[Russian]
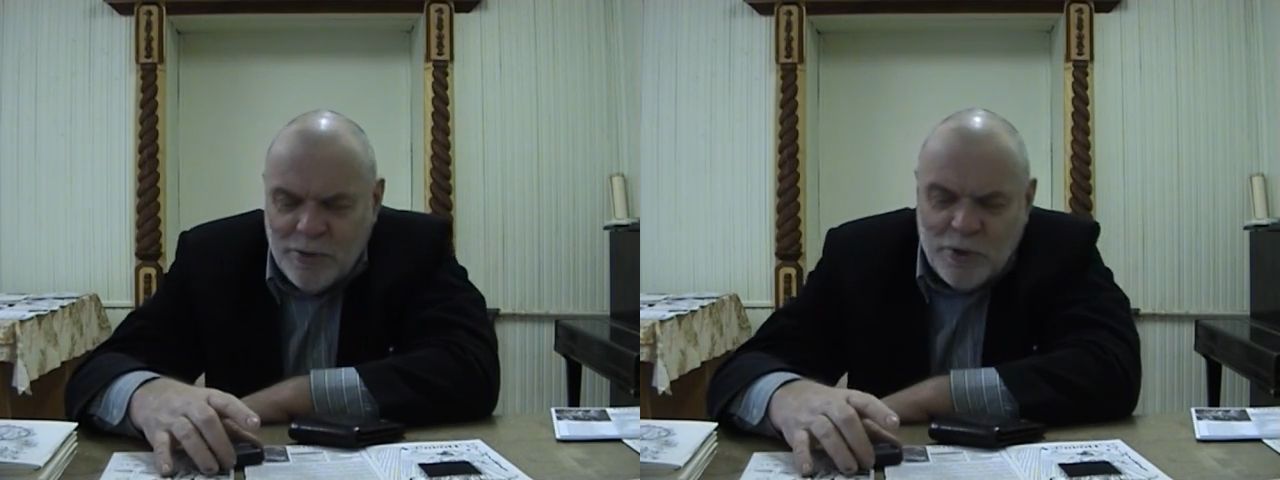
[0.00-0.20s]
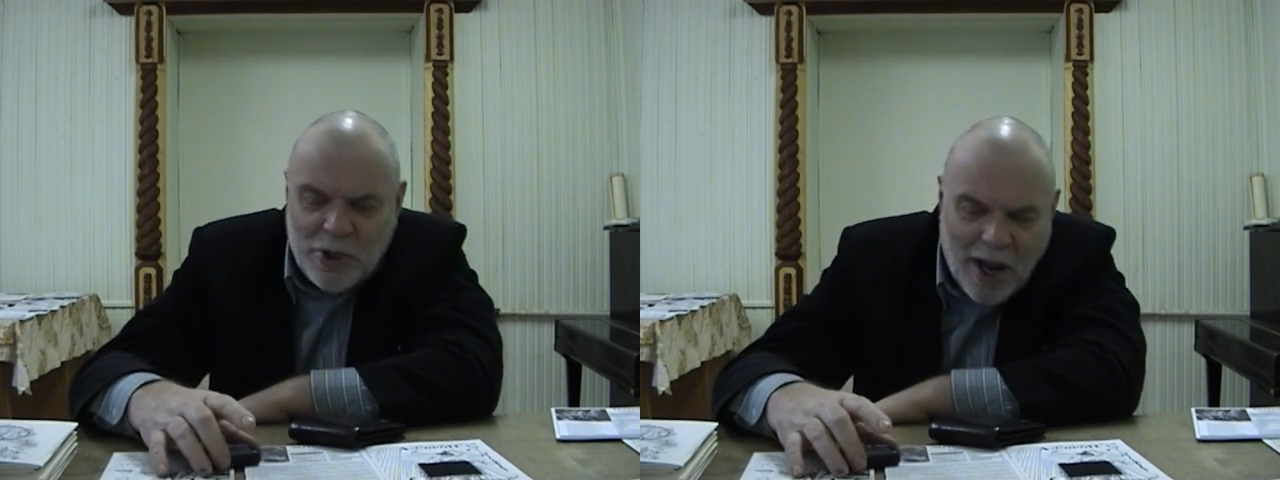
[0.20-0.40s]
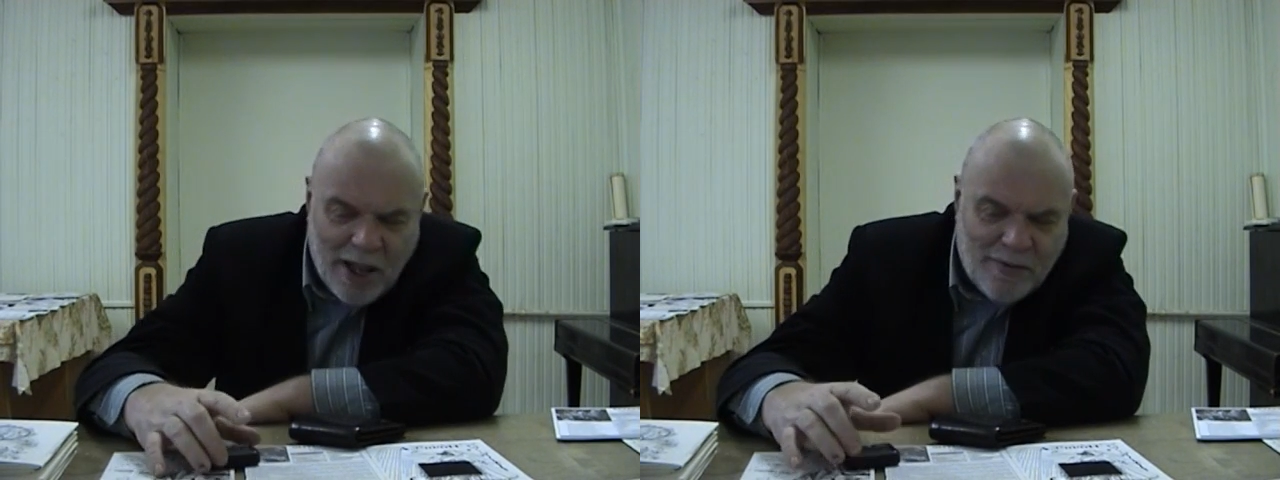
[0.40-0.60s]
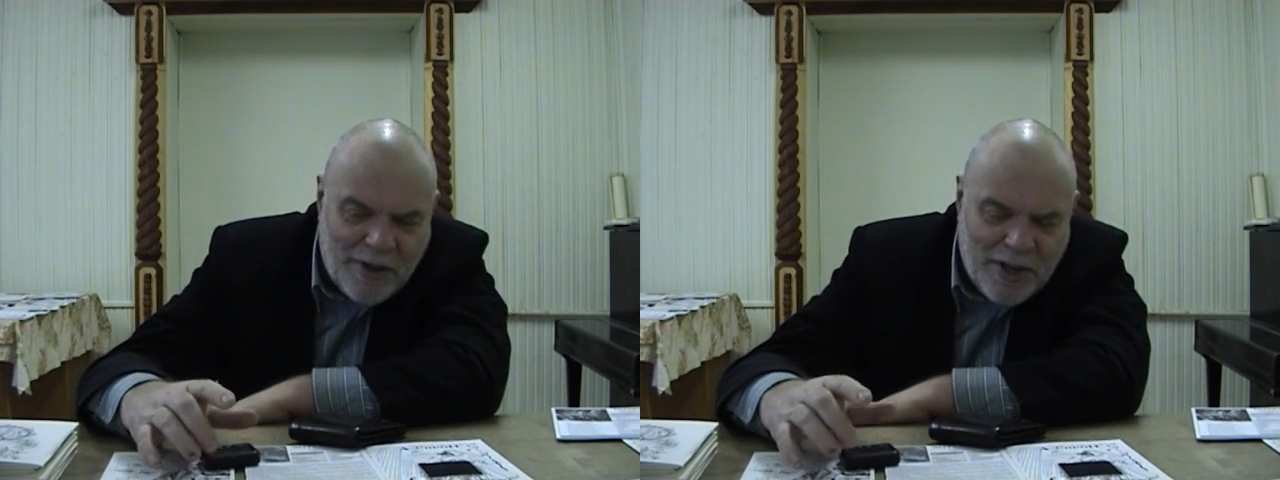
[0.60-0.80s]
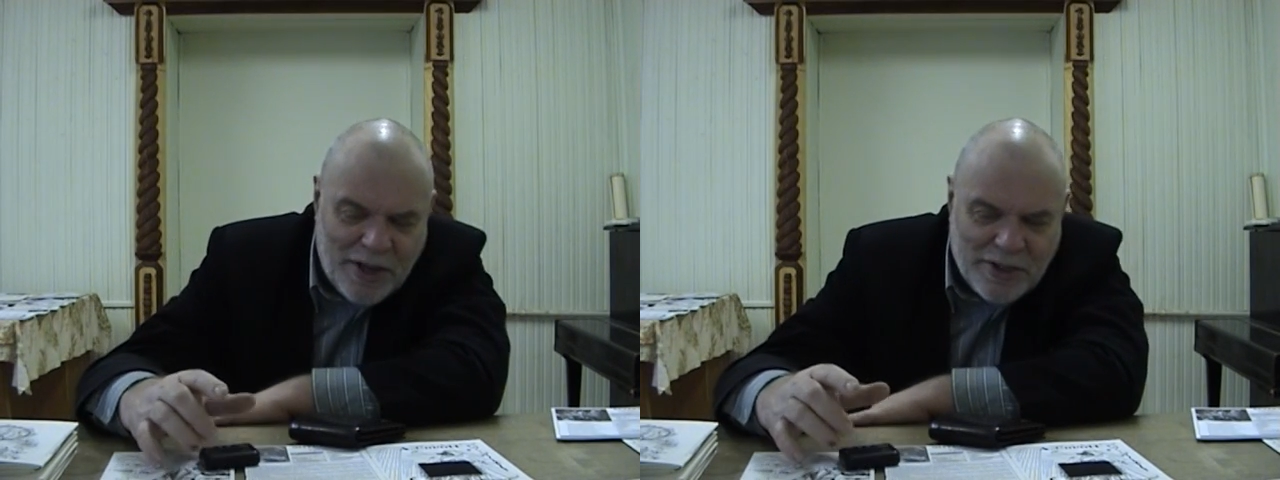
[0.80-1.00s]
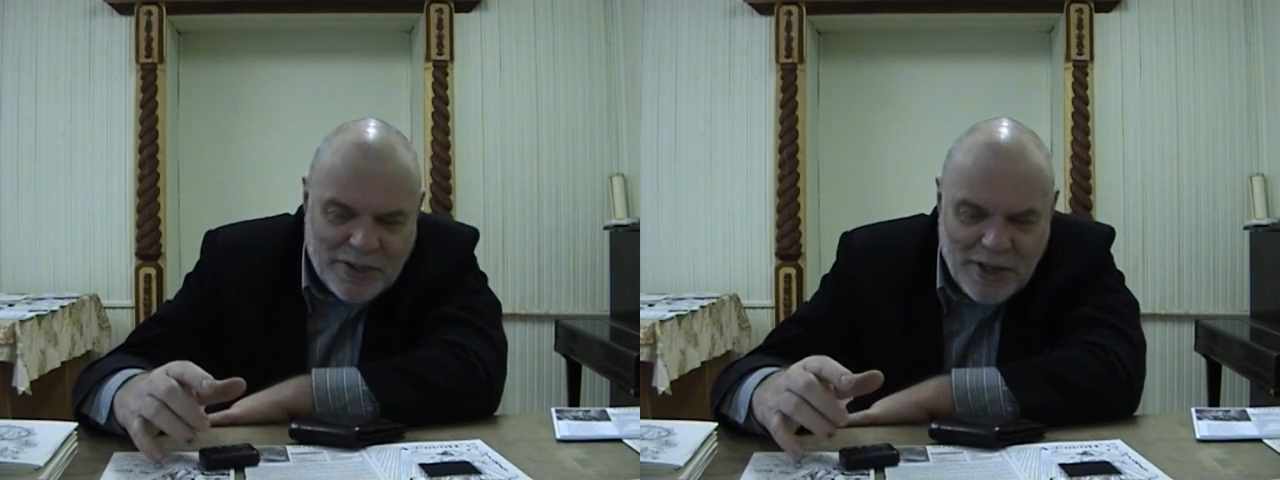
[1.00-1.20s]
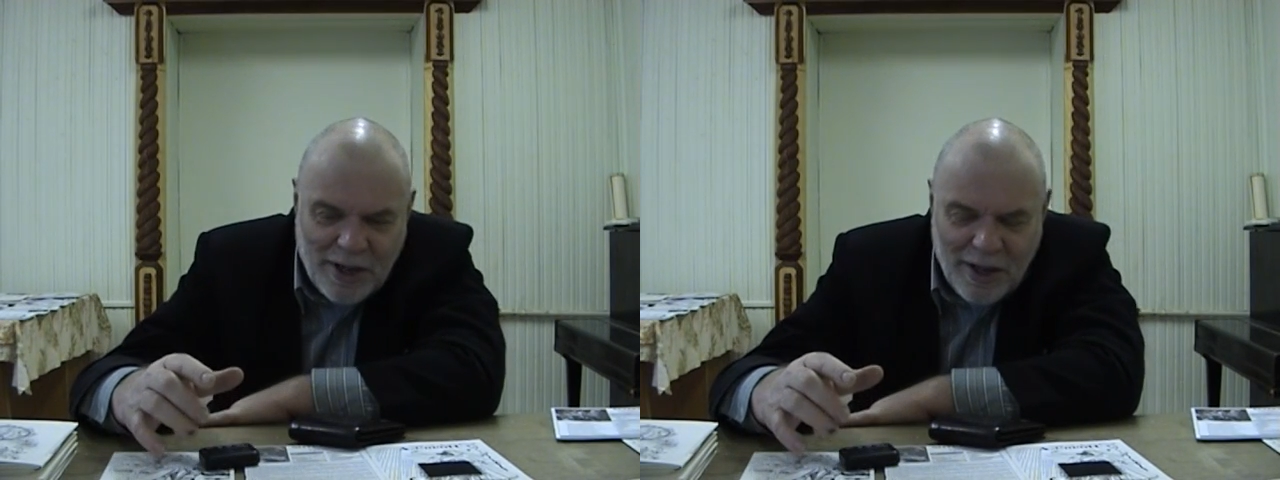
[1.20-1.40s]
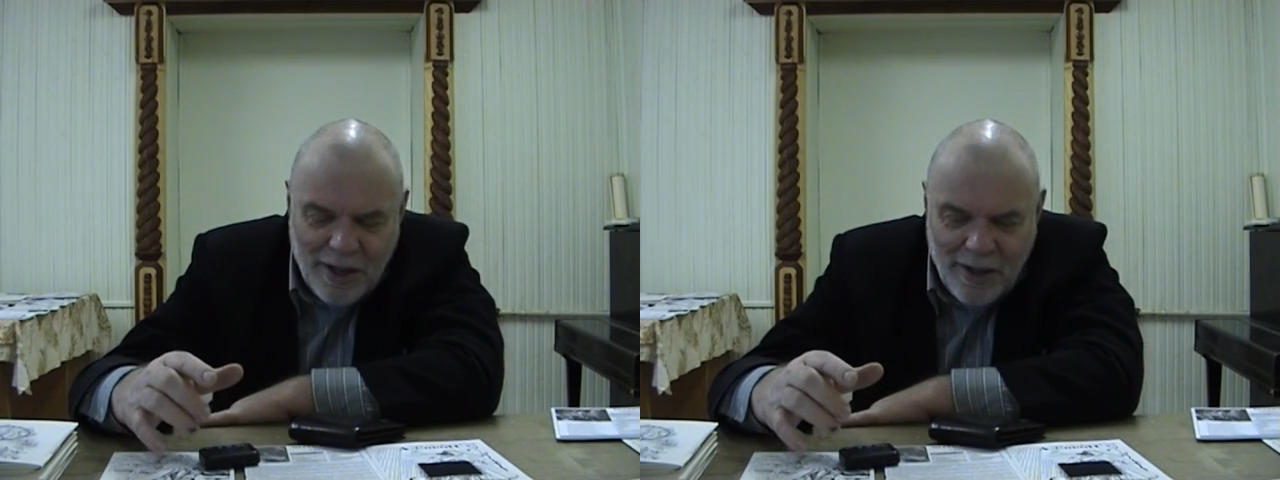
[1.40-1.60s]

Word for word: душа двоится.